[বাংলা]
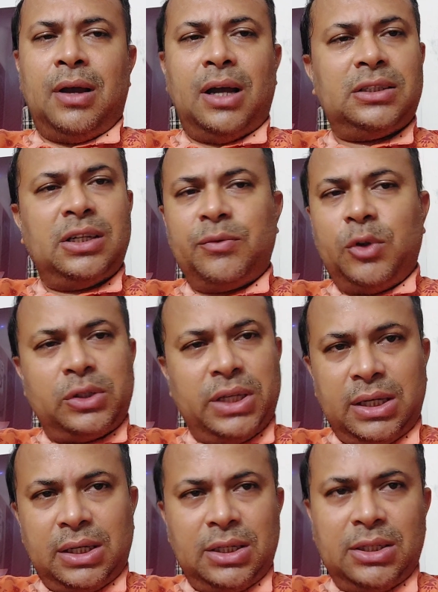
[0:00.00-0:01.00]
আজকের ব্লগটা
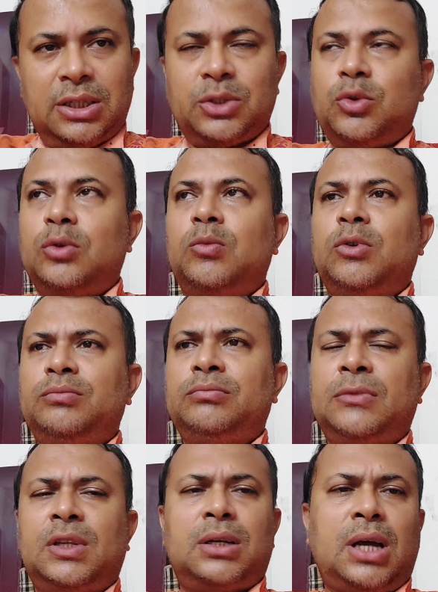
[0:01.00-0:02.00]
এখানেই শেষ করব
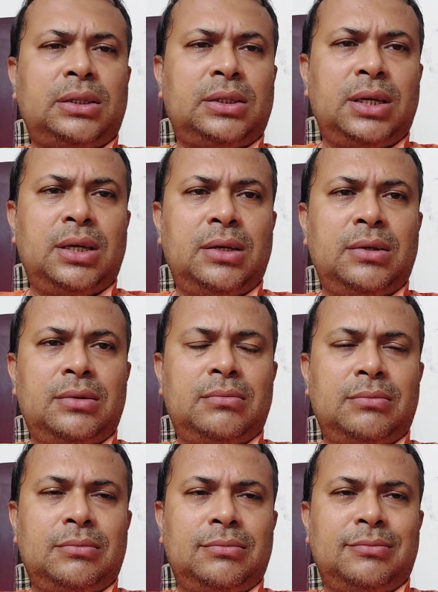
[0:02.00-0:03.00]
রাতে
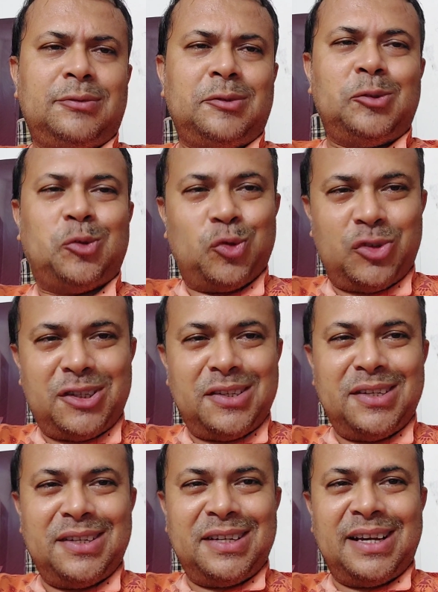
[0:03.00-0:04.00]
লুচি
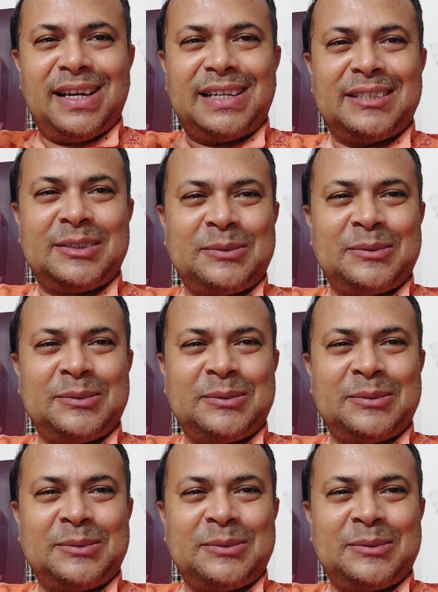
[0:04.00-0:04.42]
আর